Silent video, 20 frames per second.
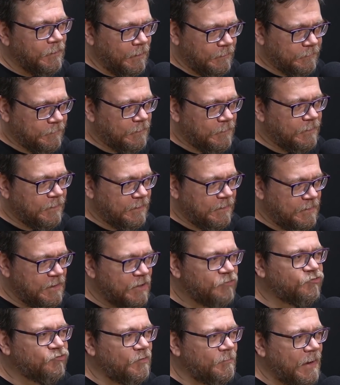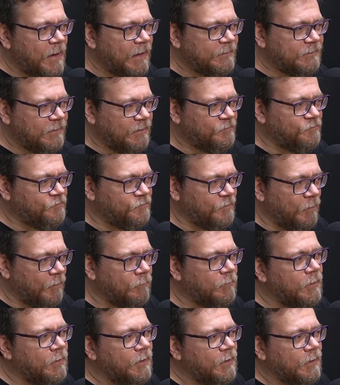Então ele queria chamar a
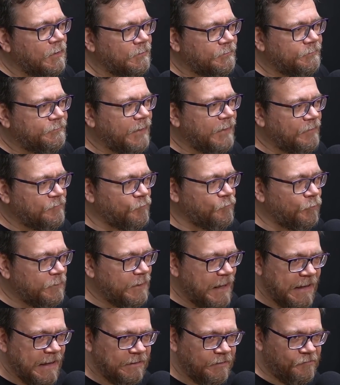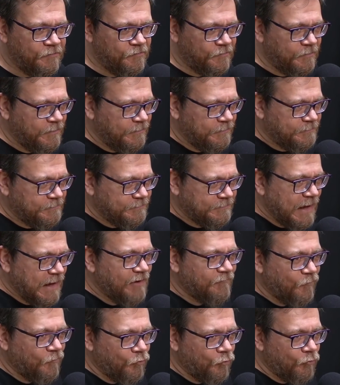atenção das mulheres que
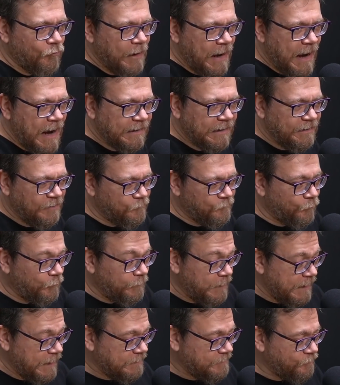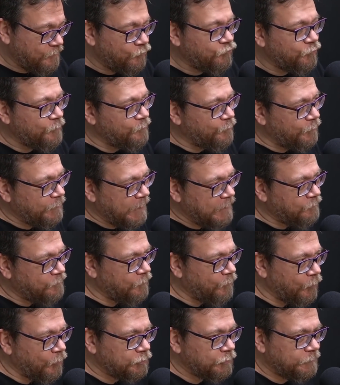estavam com cara e as mulheres, as últimas mulheres
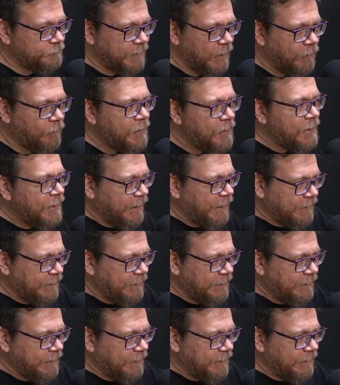do mundo tal,